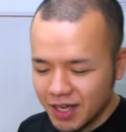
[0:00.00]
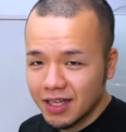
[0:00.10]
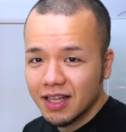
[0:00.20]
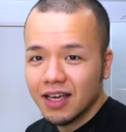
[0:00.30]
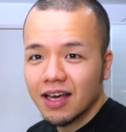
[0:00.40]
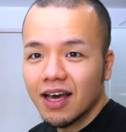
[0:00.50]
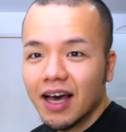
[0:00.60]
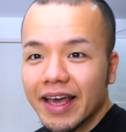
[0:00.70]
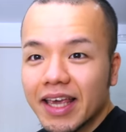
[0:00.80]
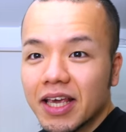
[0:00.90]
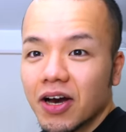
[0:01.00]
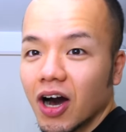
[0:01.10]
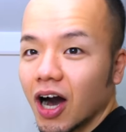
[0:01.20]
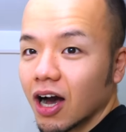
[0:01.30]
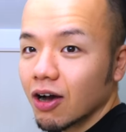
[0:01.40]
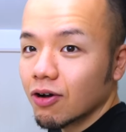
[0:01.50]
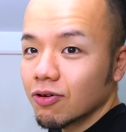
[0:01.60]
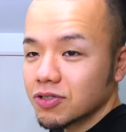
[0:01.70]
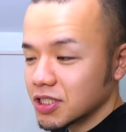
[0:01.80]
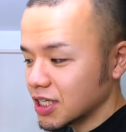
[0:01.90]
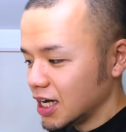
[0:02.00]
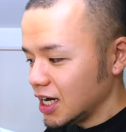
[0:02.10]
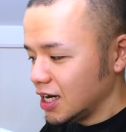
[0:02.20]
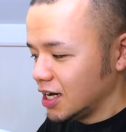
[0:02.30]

がね、いや、こちら、